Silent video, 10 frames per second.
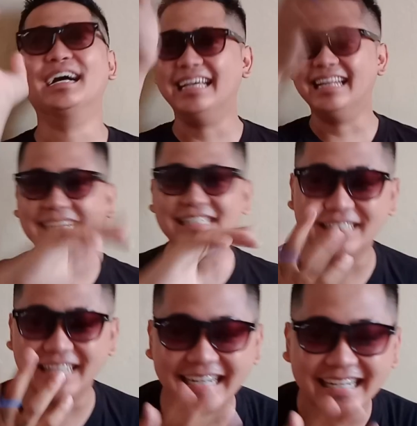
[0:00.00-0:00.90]
oke lanjut
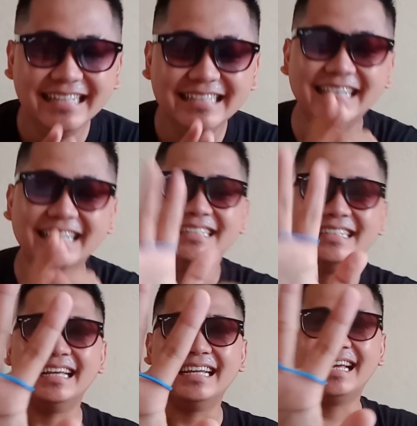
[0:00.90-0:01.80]
ya jadi di
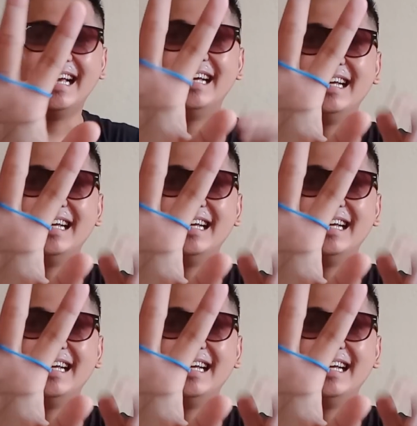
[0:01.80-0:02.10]
sini ada